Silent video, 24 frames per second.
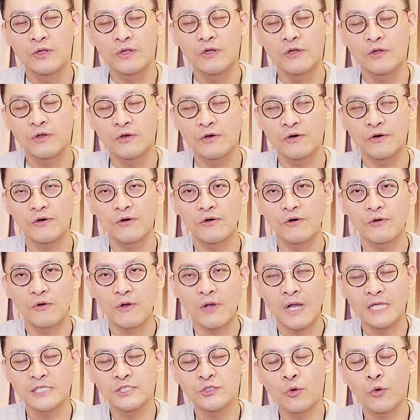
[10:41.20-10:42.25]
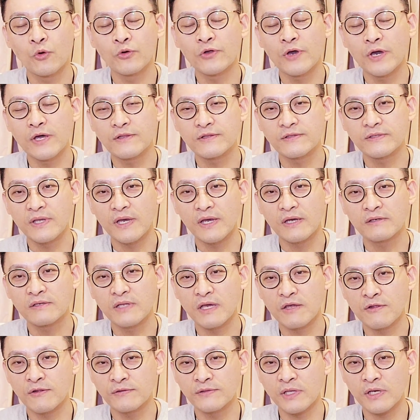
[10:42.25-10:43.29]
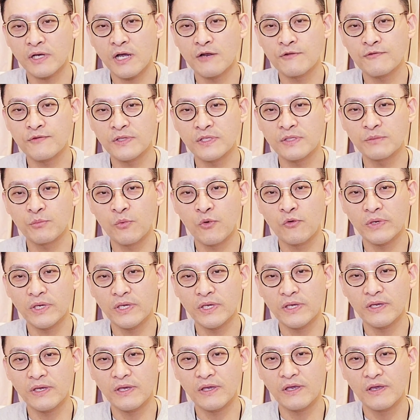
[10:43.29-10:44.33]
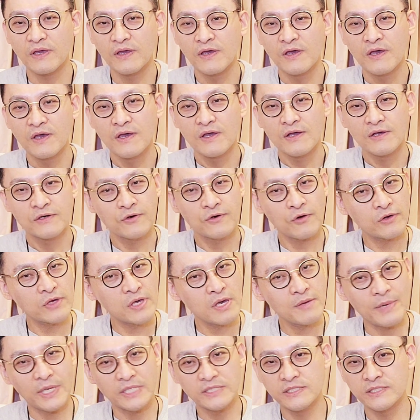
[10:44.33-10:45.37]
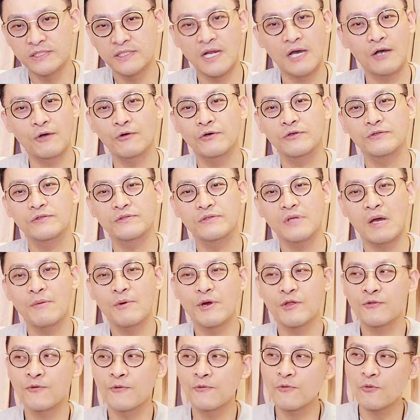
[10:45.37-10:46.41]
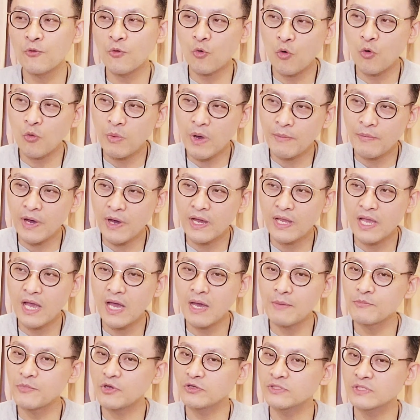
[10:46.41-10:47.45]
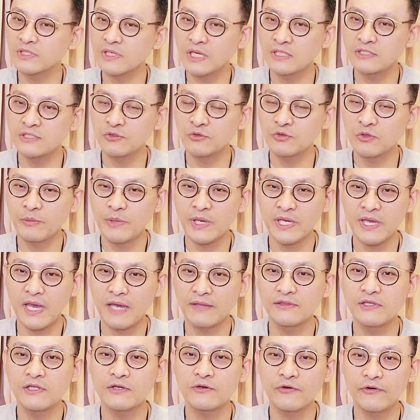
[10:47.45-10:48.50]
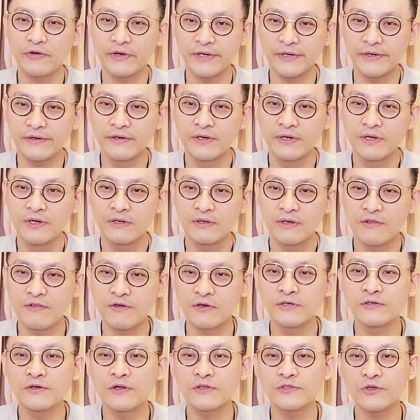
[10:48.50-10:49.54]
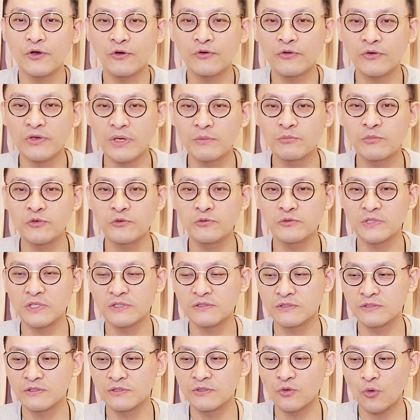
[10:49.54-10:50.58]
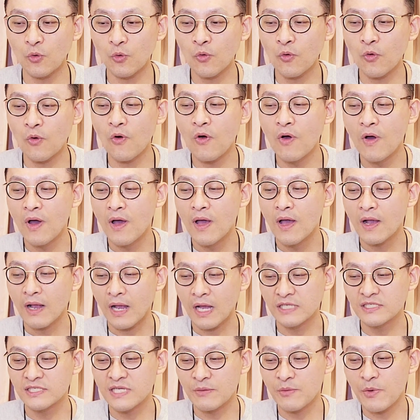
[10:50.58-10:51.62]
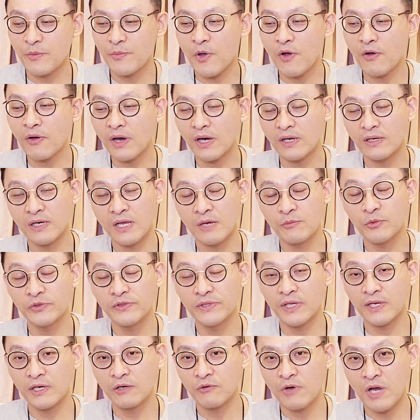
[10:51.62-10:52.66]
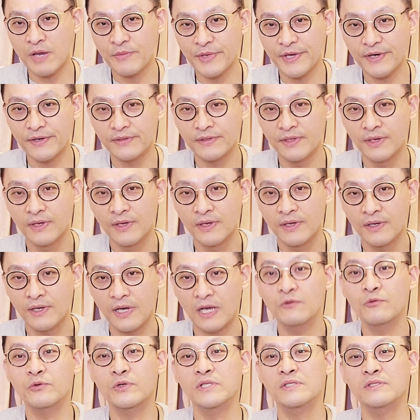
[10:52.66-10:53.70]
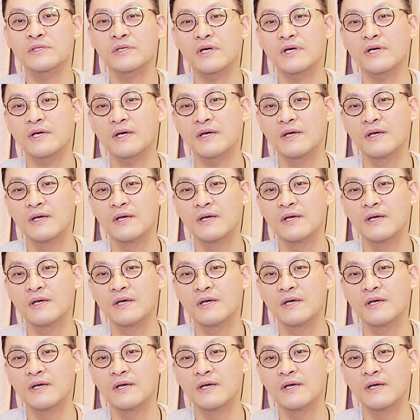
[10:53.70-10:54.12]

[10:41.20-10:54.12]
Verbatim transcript: 어, 같이 고려했을 때 그게 선택할 수 있는 폭이 그렇게 많지는 않거든요. 아마 손꼽아 봐야 한 몇십 가지 정도밖에 안 될 거예요. 그래서 그런 여러 개의 프로젝트를 놓고 같이 한번 평가를 해본다라고 하면 알고랜드가